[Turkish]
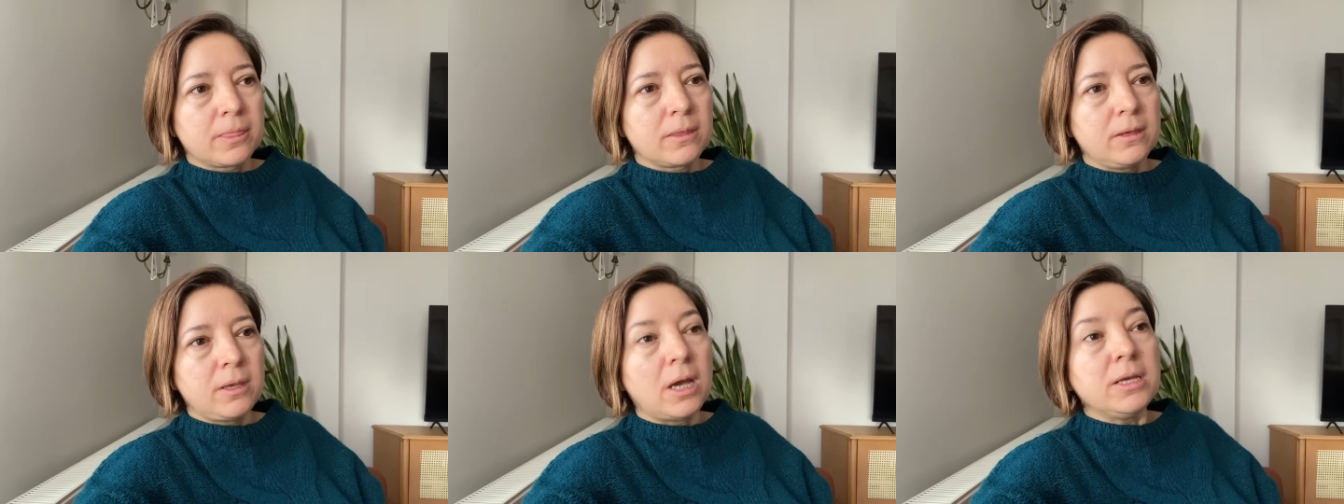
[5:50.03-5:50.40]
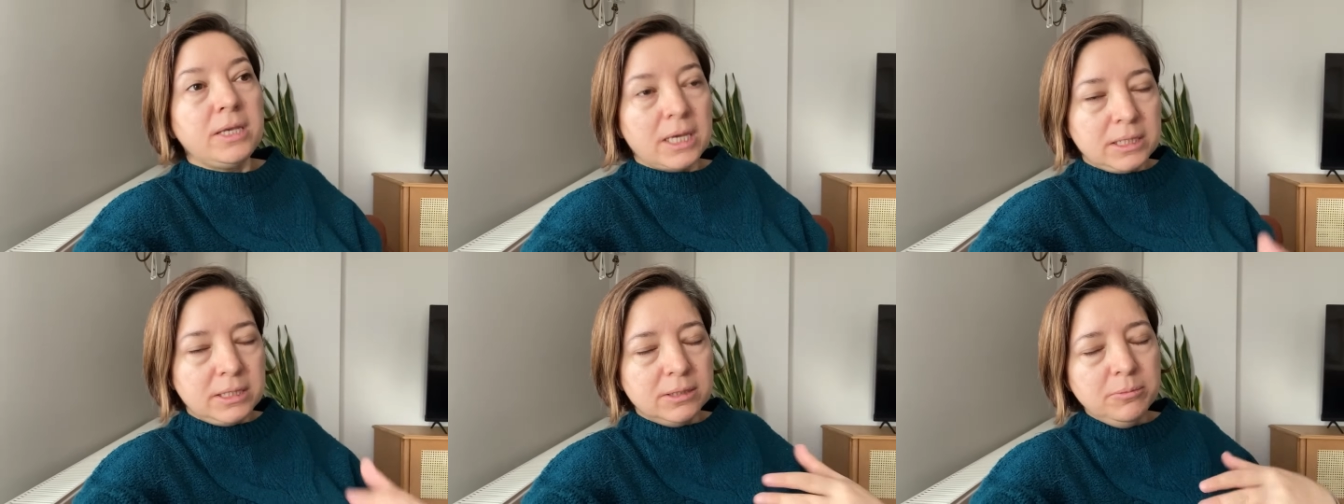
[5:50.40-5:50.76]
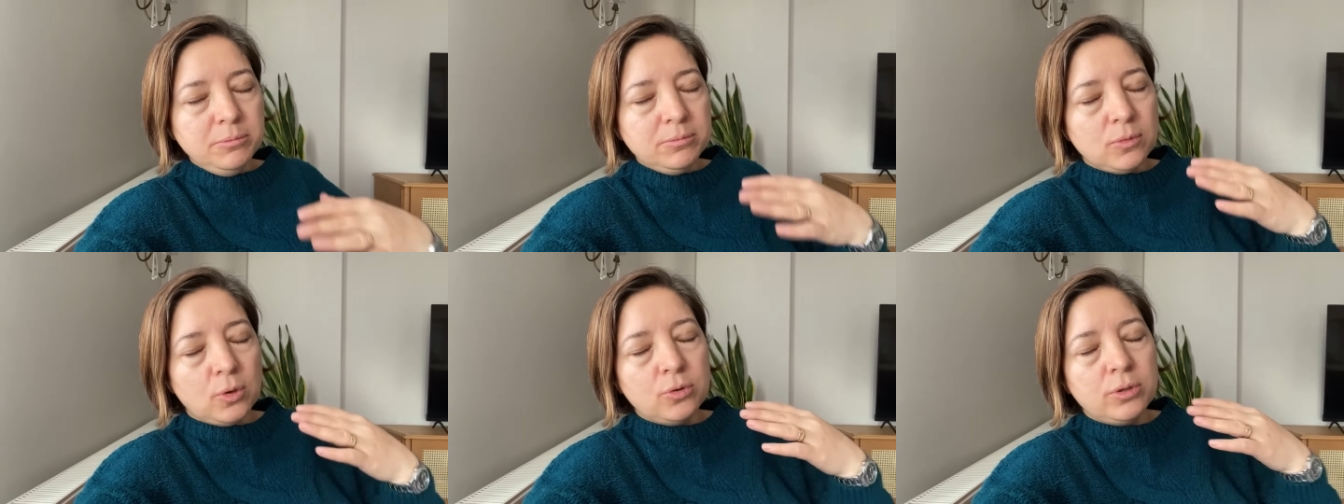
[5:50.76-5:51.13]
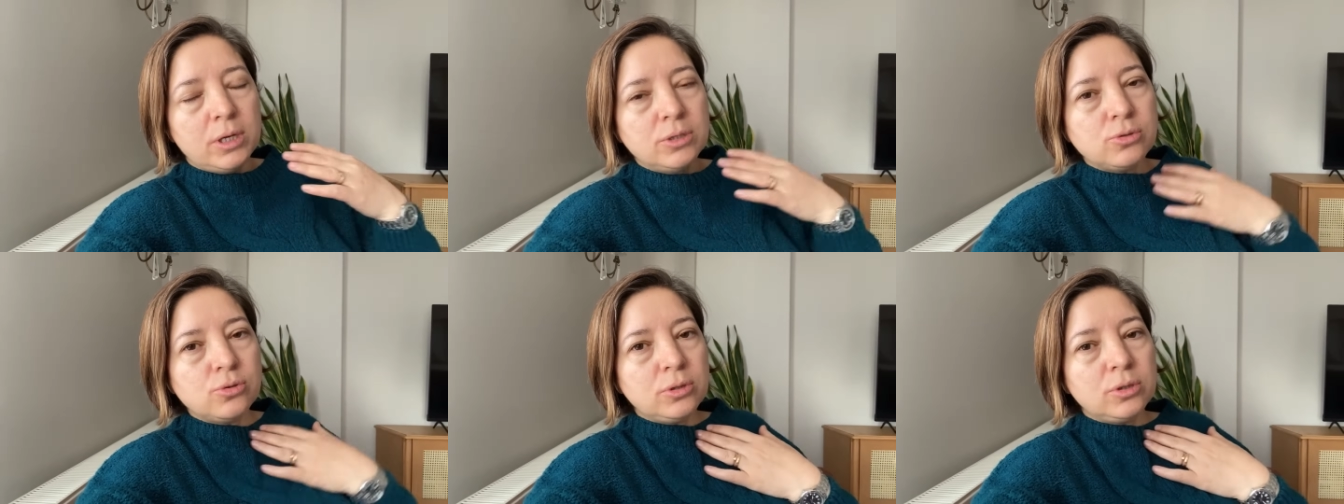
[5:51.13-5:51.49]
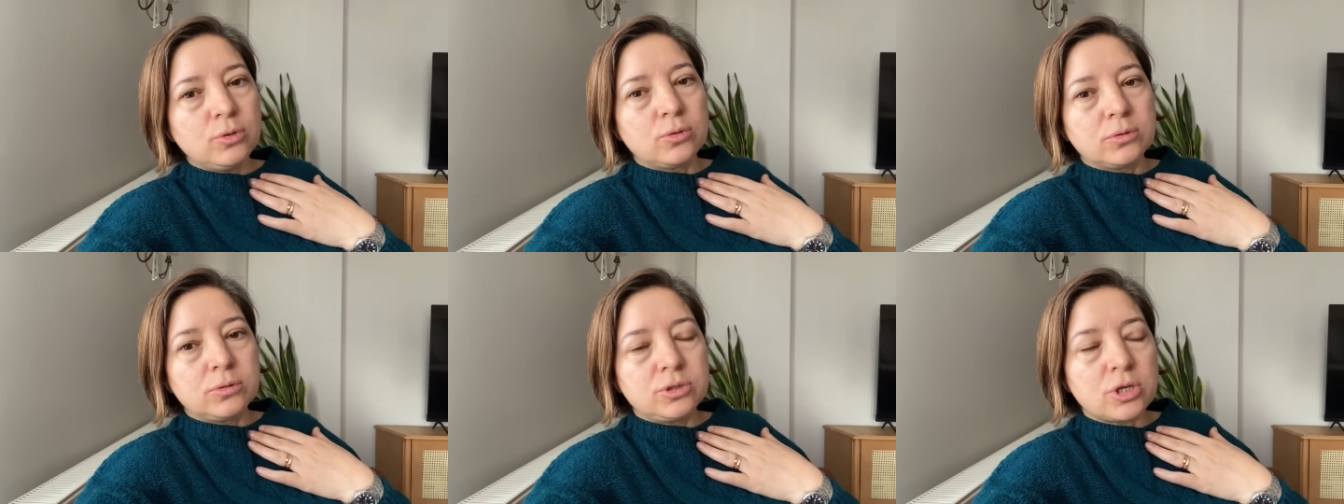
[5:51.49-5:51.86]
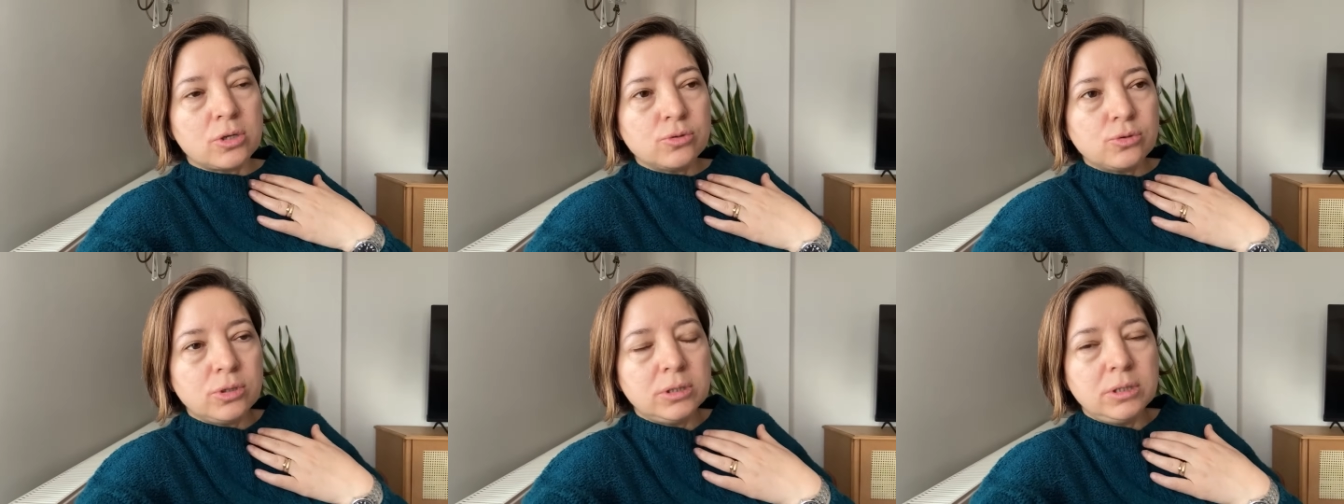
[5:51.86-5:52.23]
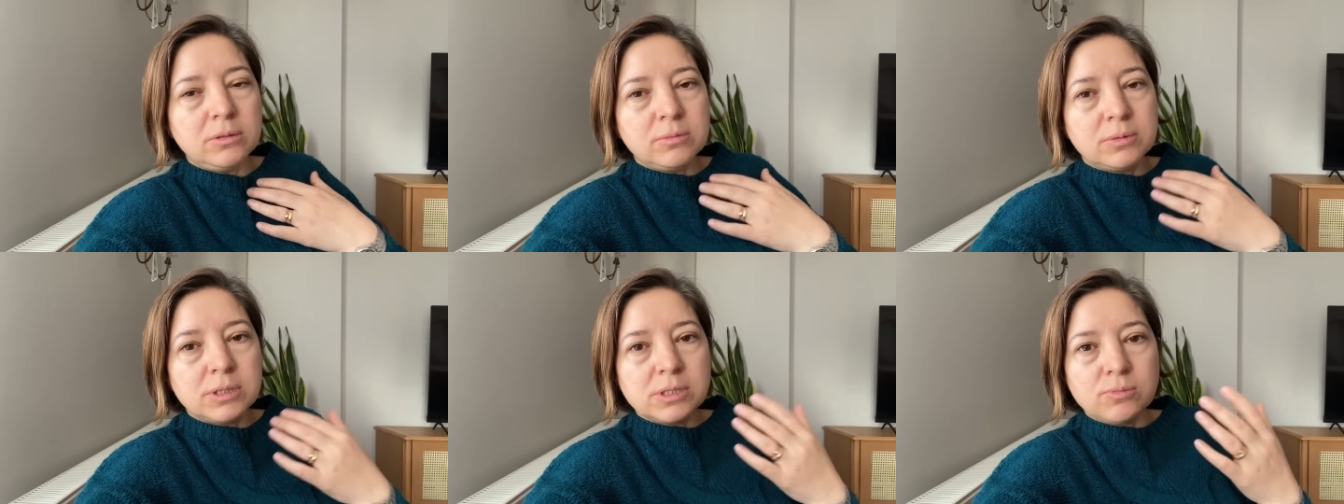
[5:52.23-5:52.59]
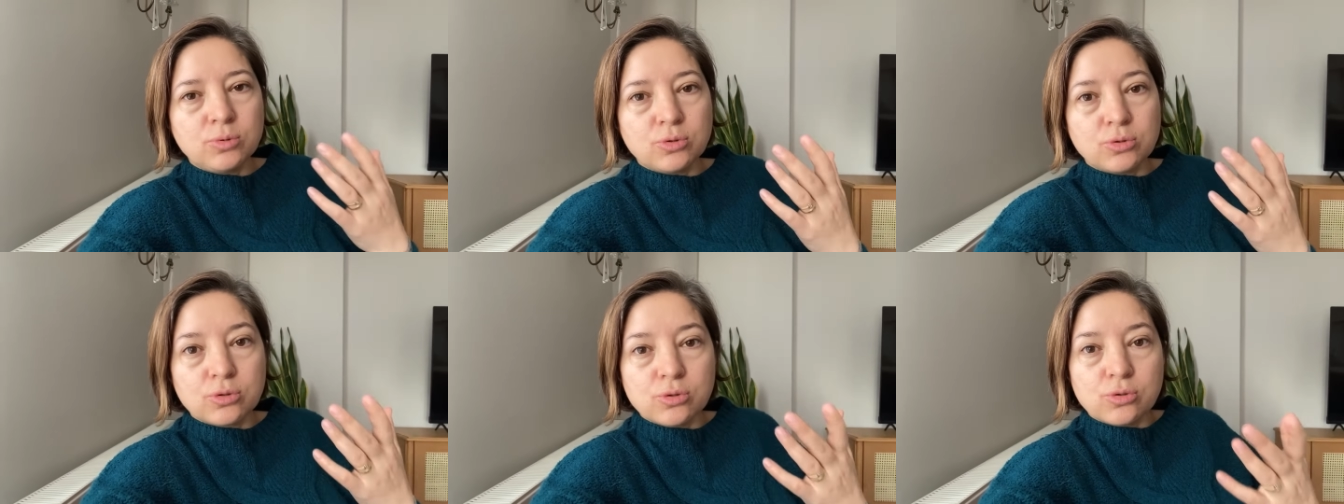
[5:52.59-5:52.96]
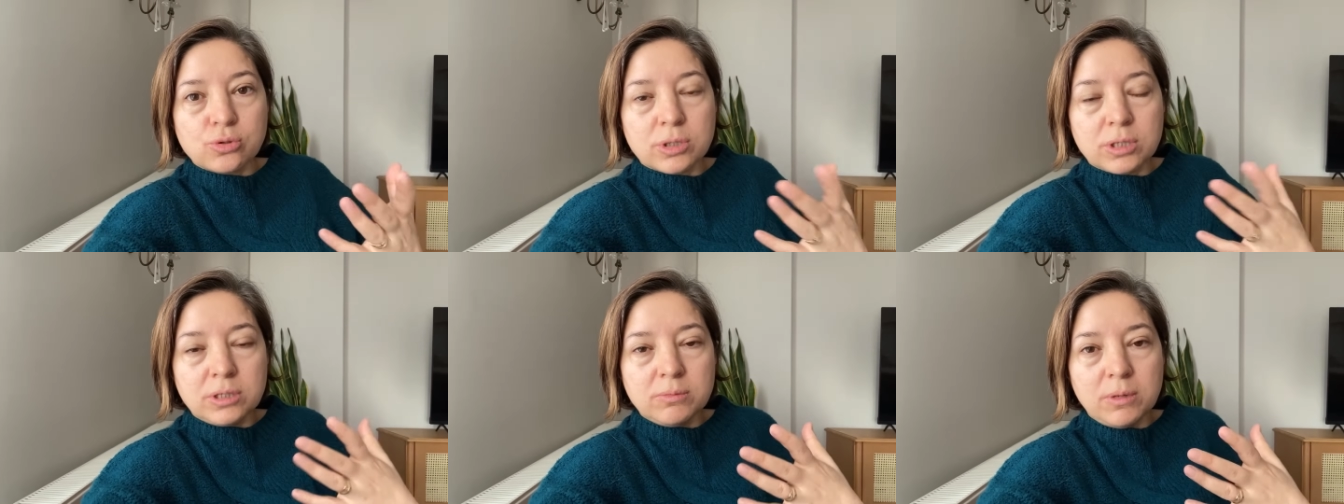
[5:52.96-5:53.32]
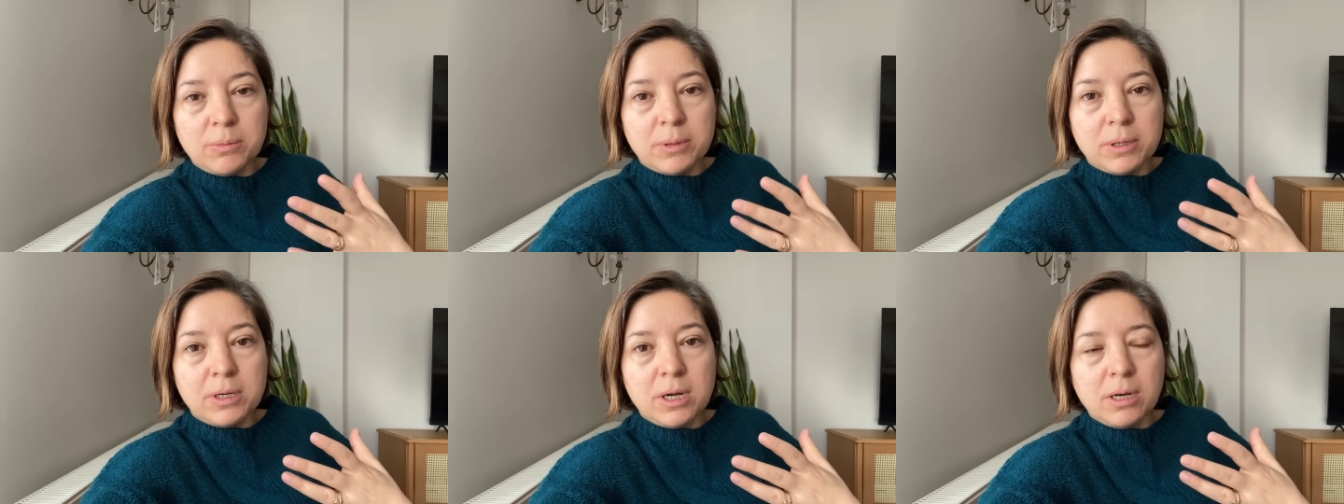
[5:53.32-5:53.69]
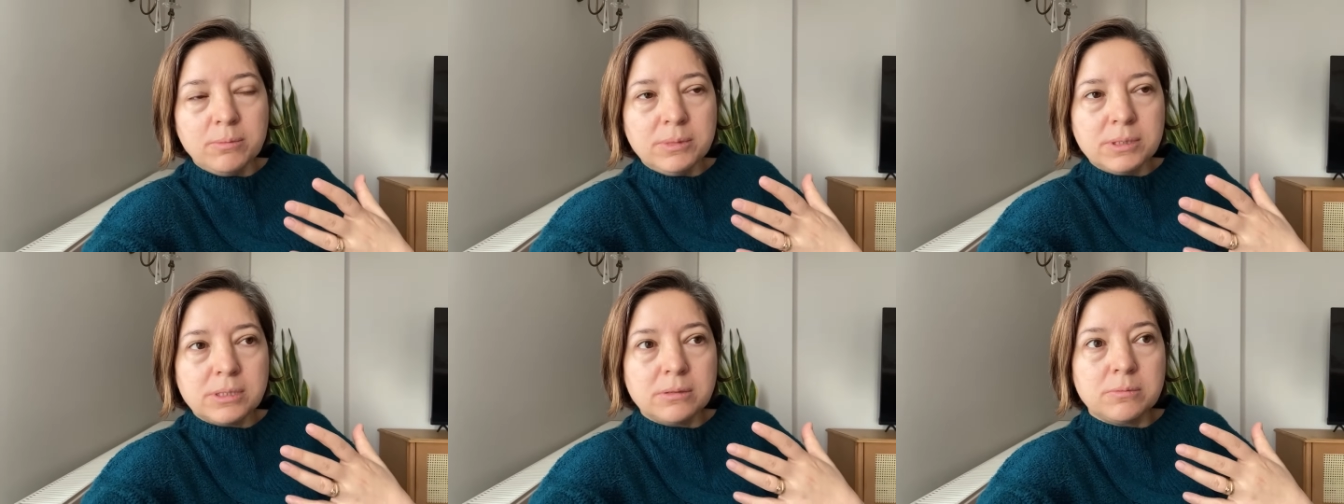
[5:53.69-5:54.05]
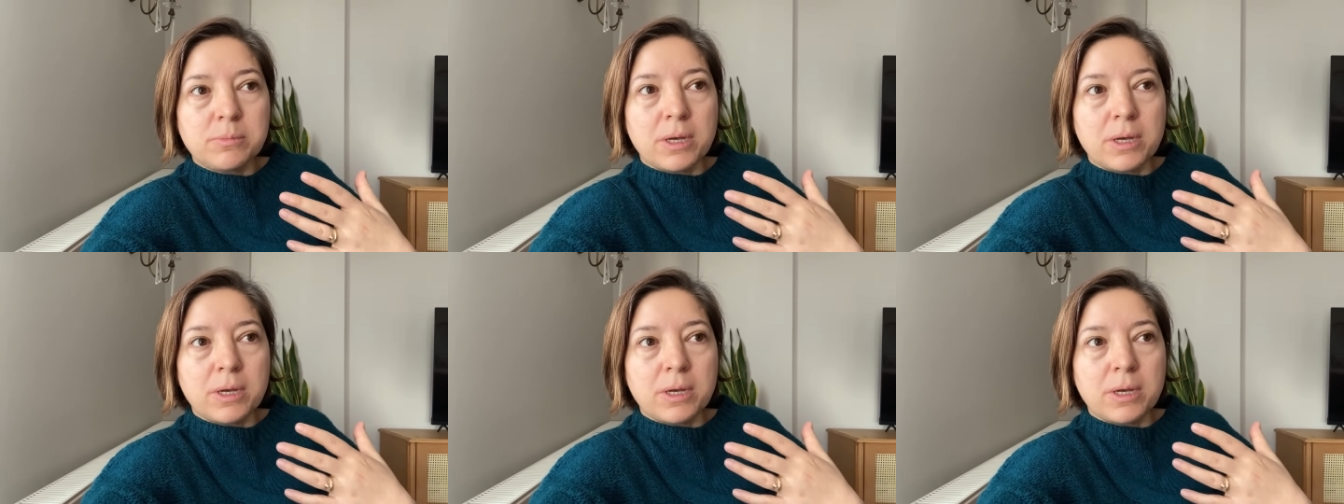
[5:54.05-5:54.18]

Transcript: Ya yedim. Ondan sonra Cansu'ya dedim kızım şu suratıma bakar mısın?